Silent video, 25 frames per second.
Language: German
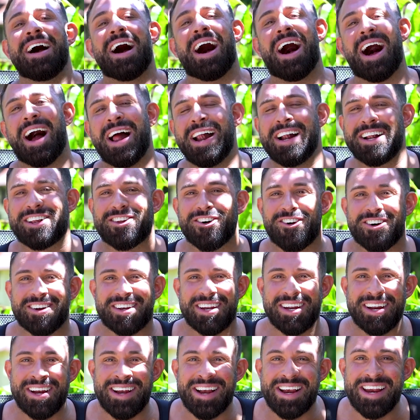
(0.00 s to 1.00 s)
Halt doch
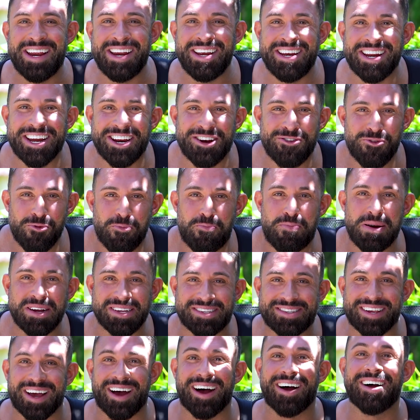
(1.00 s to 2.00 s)
die Linie, du
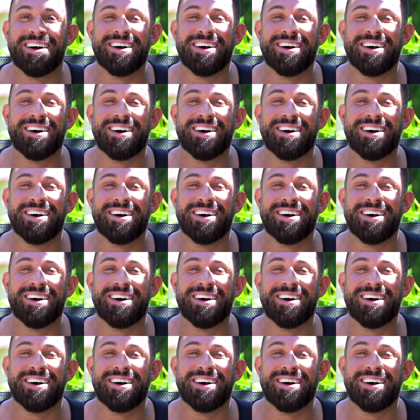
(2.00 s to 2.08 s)
Pisser.